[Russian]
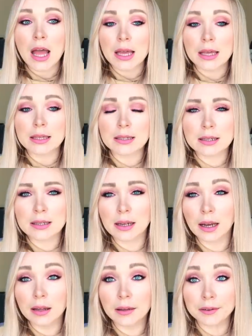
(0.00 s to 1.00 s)
И за
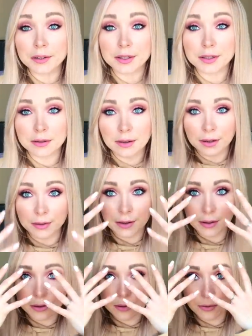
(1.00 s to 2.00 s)
несколько лет я отрастила
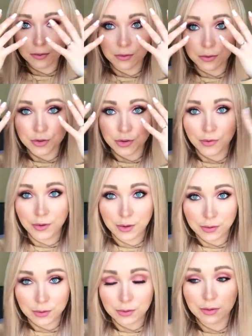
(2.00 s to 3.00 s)
конкретную такую
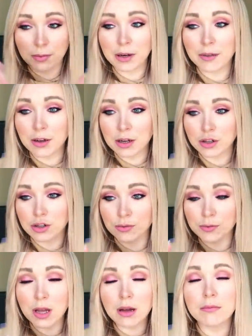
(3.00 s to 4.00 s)
шевелюру на бровях. У
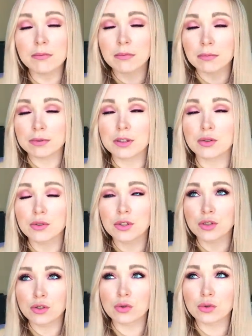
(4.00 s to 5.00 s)
меня
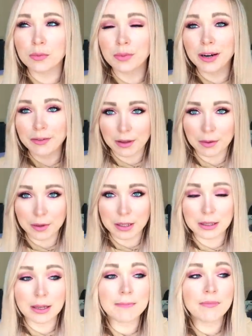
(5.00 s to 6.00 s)
текстура бровей
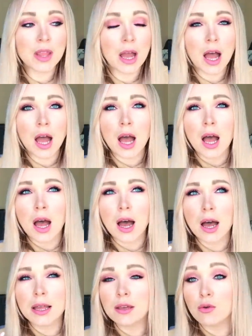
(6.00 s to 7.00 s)
моих, да?
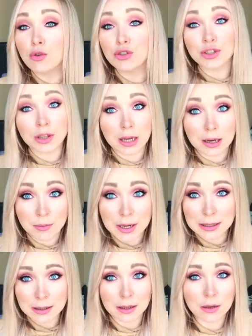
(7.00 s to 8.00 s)
Они очень
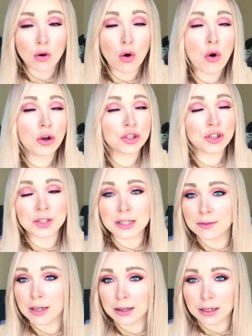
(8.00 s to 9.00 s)
лохматые, очень
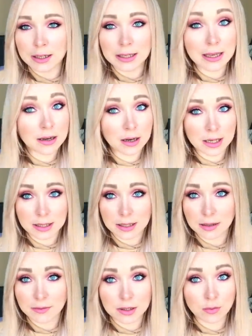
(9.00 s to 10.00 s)
светлых, не
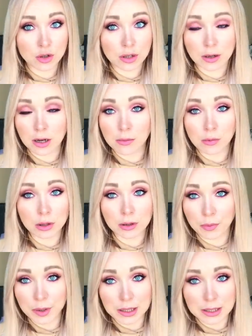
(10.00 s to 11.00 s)
красить невозможно, их как
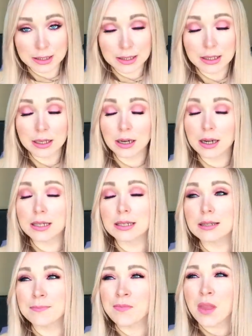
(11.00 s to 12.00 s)
будто бы нет, если не красить.